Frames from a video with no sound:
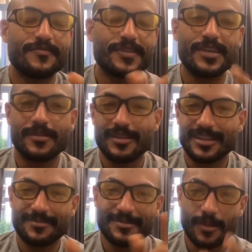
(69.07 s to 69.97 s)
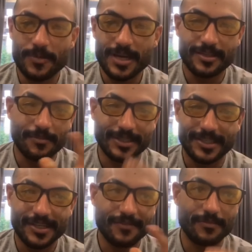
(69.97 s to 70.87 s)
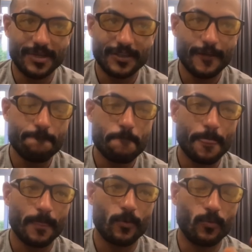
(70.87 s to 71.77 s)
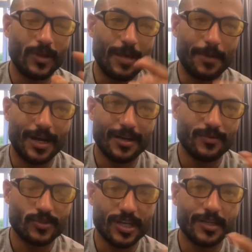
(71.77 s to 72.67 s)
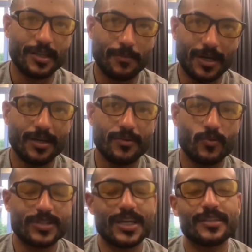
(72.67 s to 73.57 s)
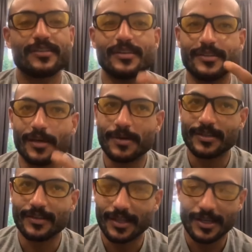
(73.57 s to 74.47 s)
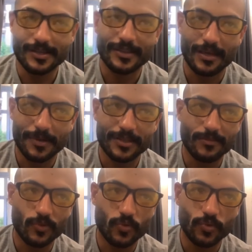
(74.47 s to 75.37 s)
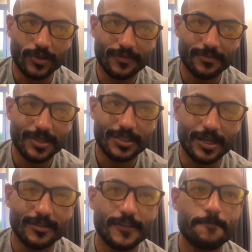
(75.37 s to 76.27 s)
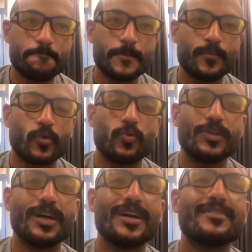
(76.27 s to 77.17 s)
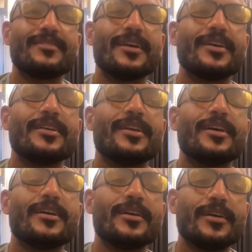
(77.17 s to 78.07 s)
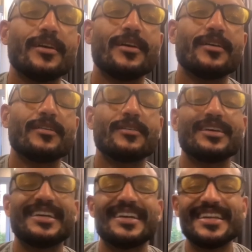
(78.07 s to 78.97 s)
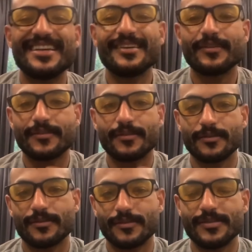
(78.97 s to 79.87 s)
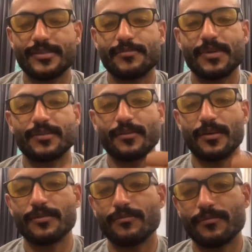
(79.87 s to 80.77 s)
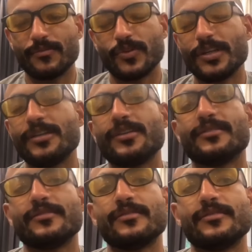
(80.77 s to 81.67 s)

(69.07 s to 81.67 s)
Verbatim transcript: في طبيعه البكتيريا في المعده والامعاء وصحه الامعاء وزادت الالتهابات الالتهابات الموجوده في المعده عندي وده ادى الى قله انزيمات الهضم قله